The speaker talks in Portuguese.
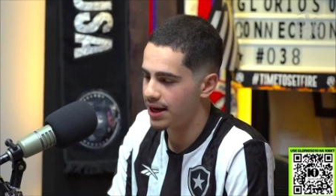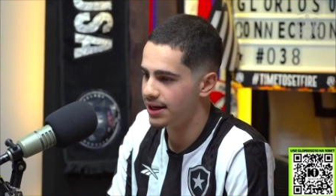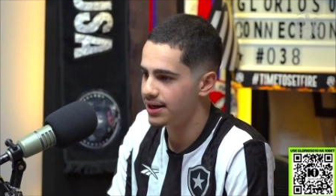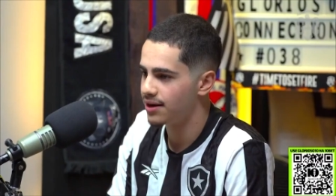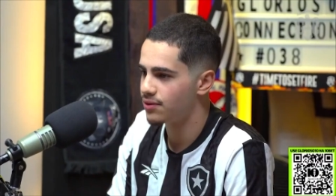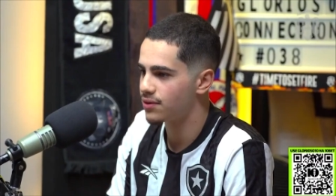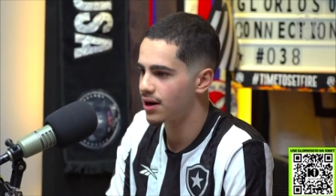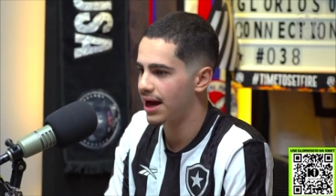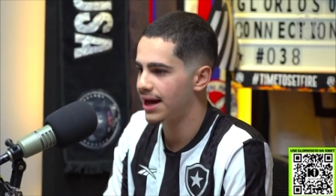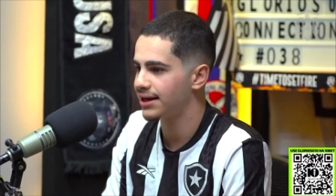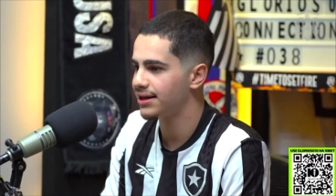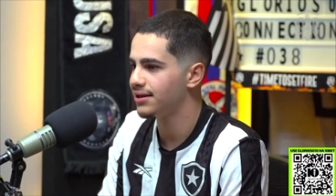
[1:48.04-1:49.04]
Ele é um
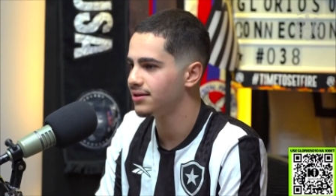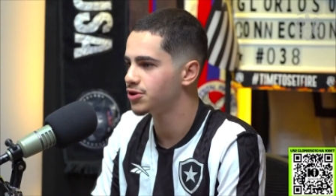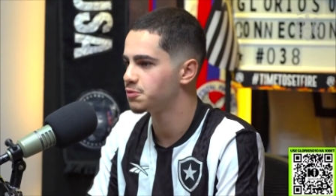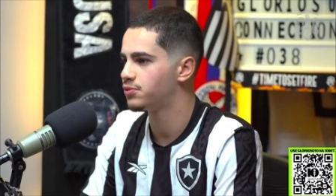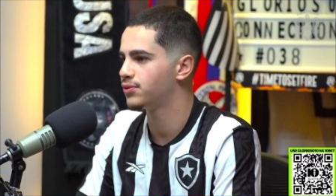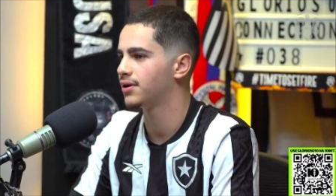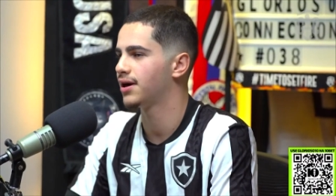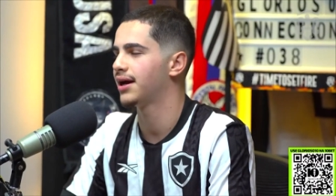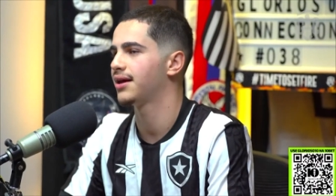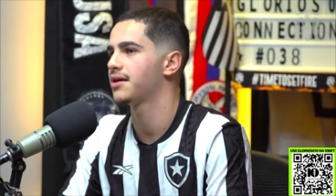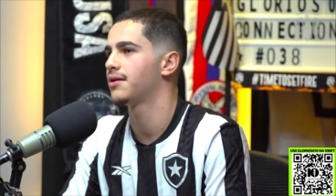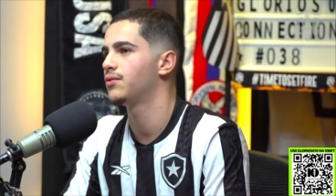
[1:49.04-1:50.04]
cara que, tipo,
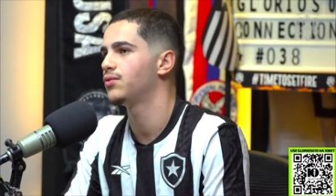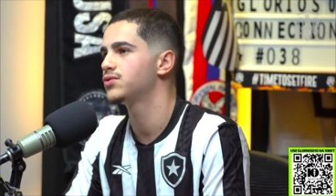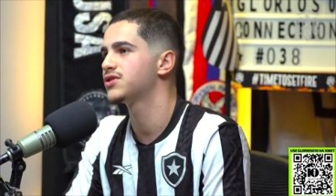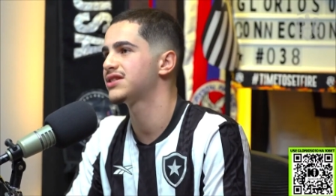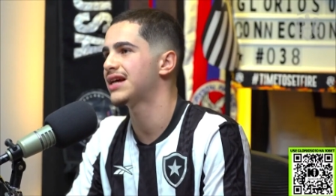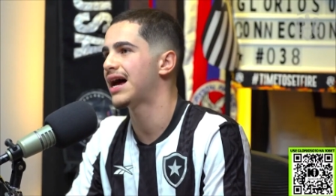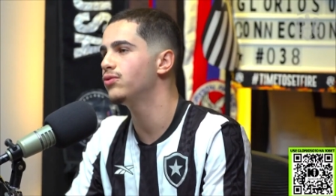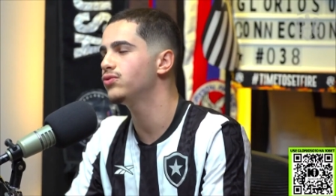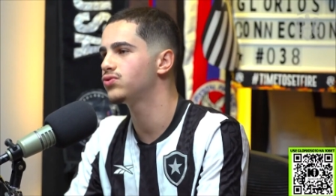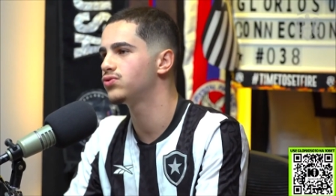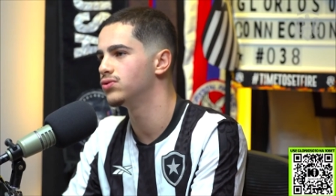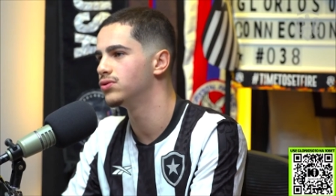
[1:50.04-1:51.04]
é, o
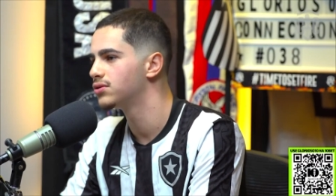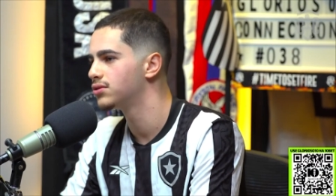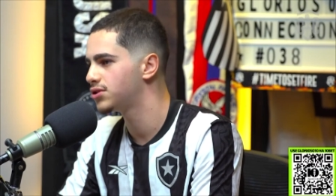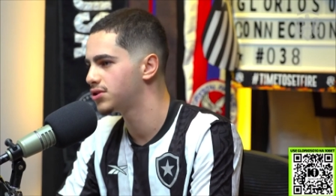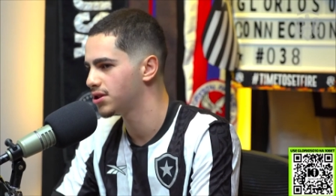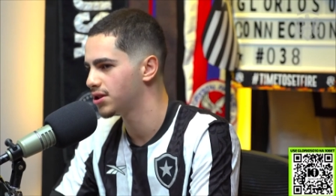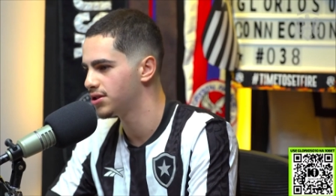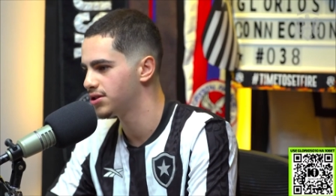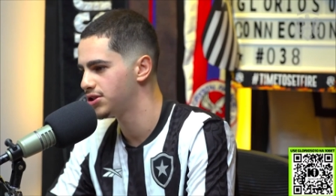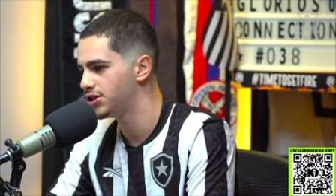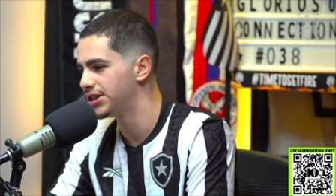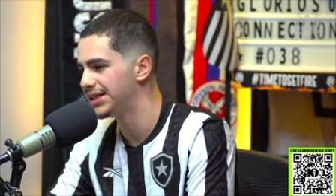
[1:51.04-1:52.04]
salto de,
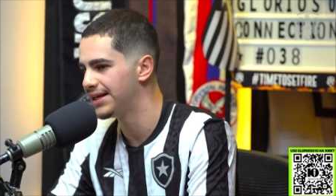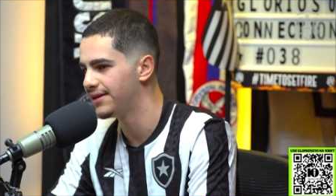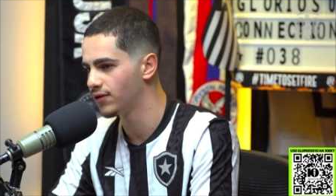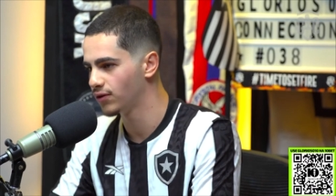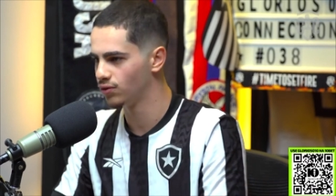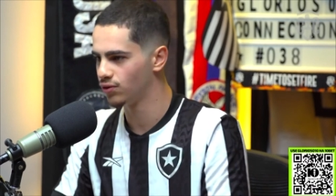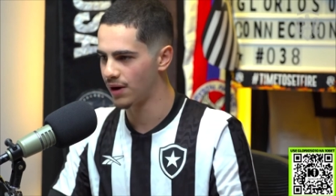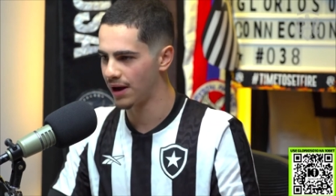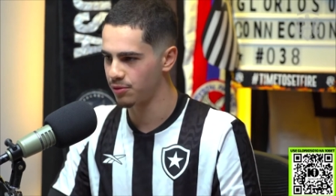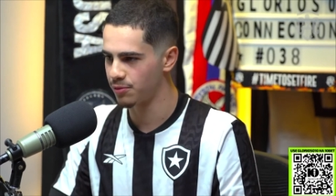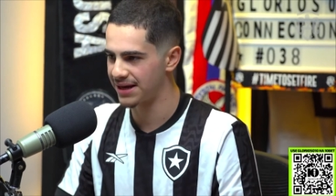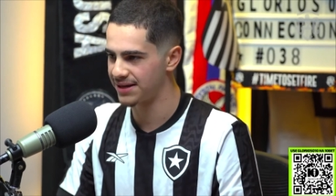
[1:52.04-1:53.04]
de nível do Uruguai
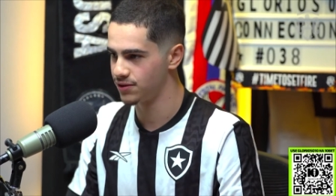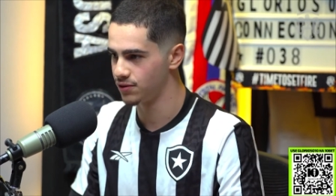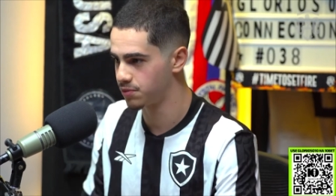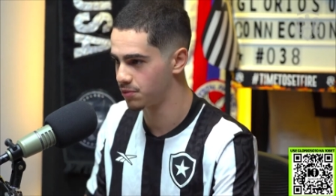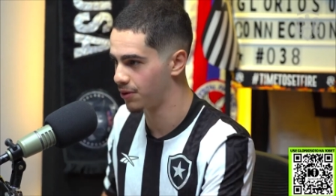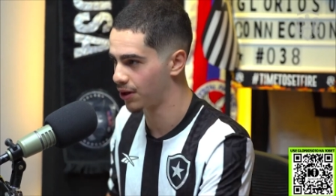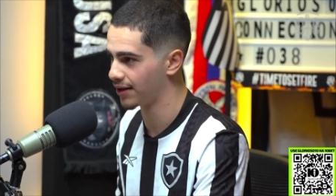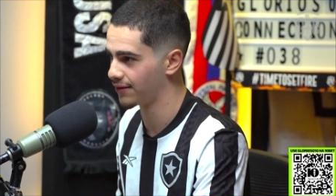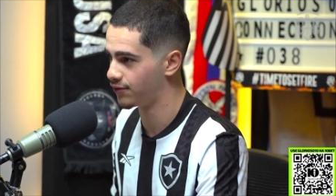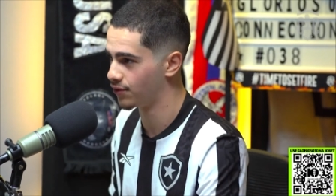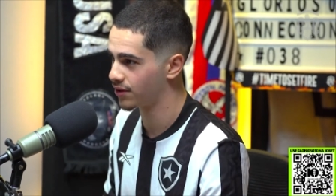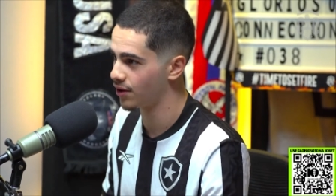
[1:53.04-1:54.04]
para o Brasil, para o
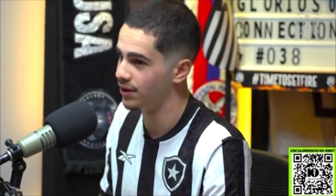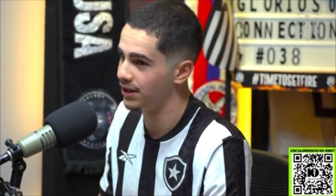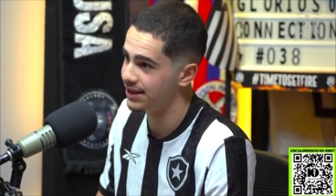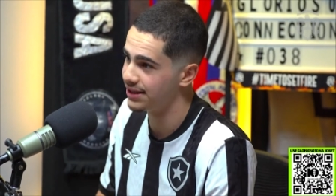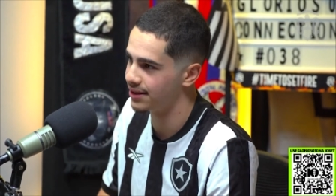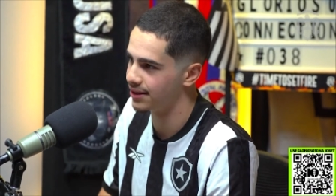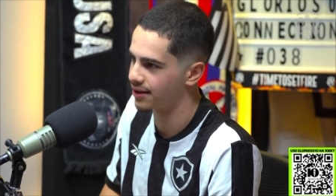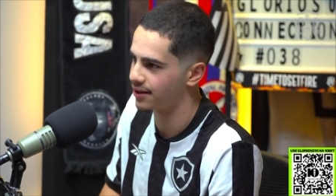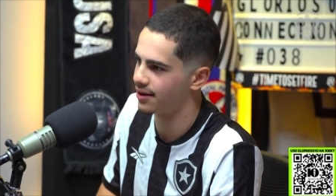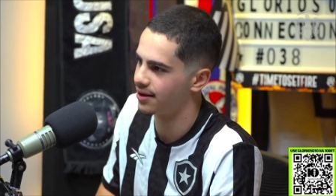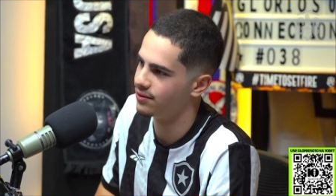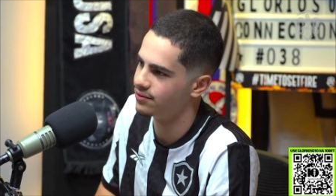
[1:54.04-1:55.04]
Botafogo, que é o líder,
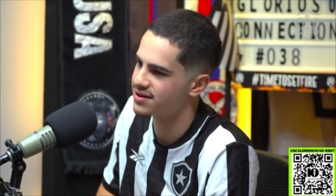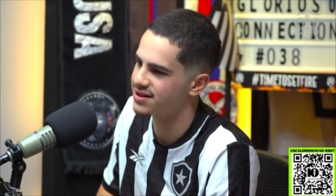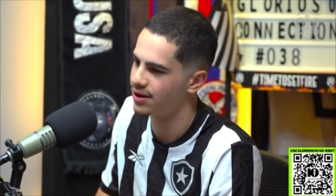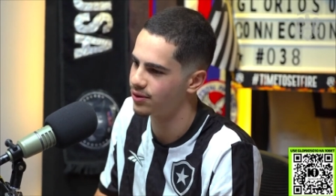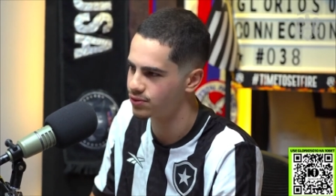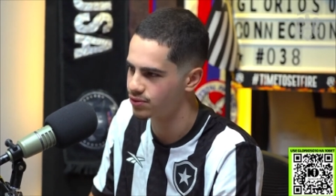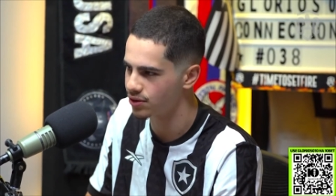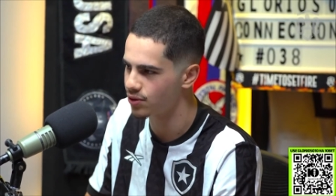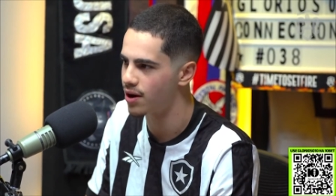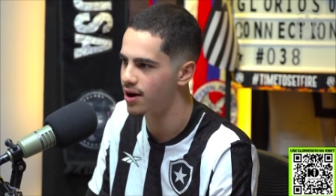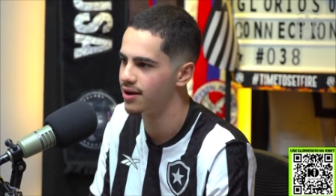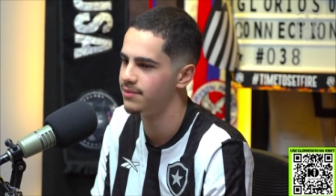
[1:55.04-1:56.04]
é um salto
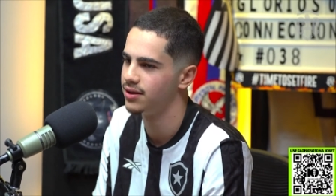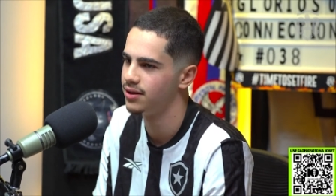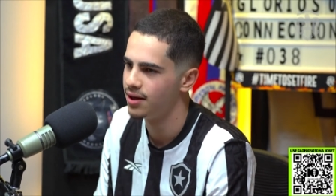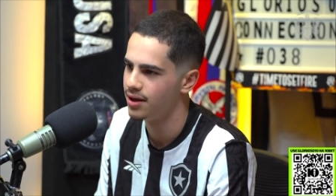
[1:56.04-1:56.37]
enorme.